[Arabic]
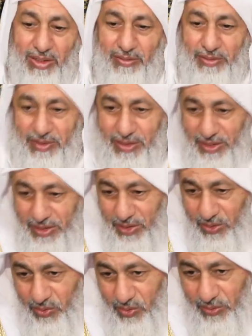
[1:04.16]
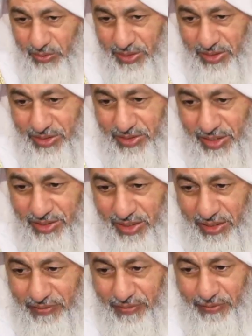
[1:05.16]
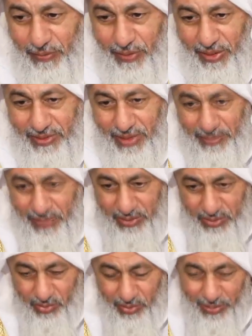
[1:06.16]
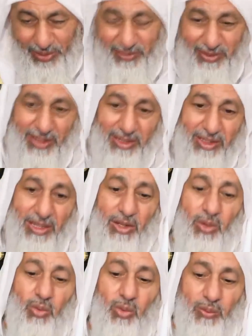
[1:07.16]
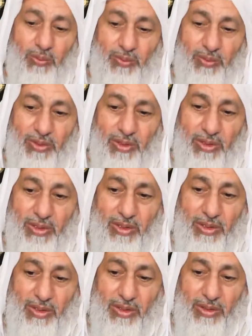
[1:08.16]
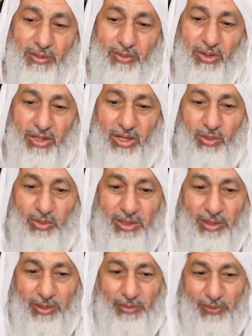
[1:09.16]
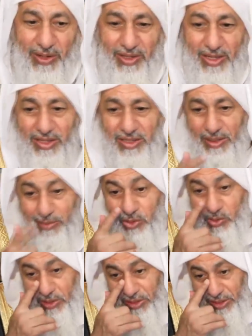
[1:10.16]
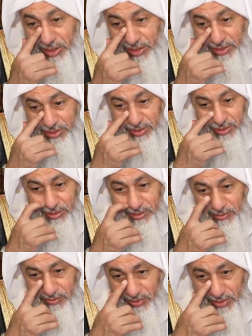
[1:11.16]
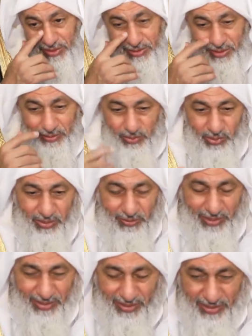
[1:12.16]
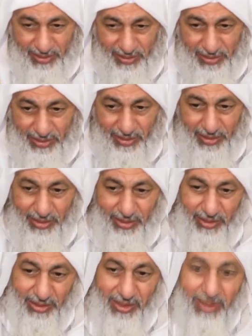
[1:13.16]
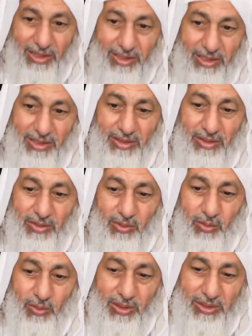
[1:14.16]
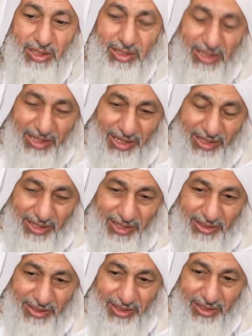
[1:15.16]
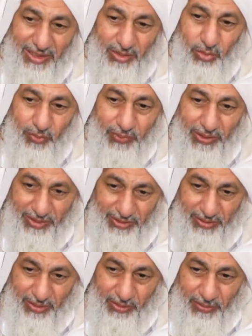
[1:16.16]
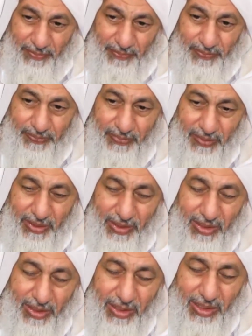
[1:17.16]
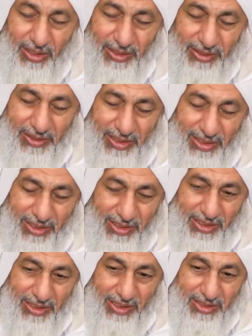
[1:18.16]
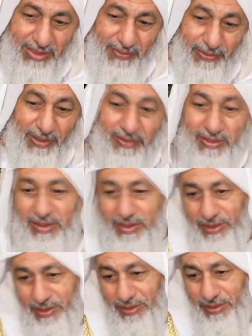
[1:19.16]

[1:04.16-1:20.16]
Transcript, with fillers: فكان يقوم يجلس جلسة خفيفة ويعتمد وبعد ذلك يقوم فقالوا إنما فعلها النبي لعلة فعلها النبي لماذا؟ لعلة والدليل على أنها لا تفعل عندهم أنها ليس فيها ذكر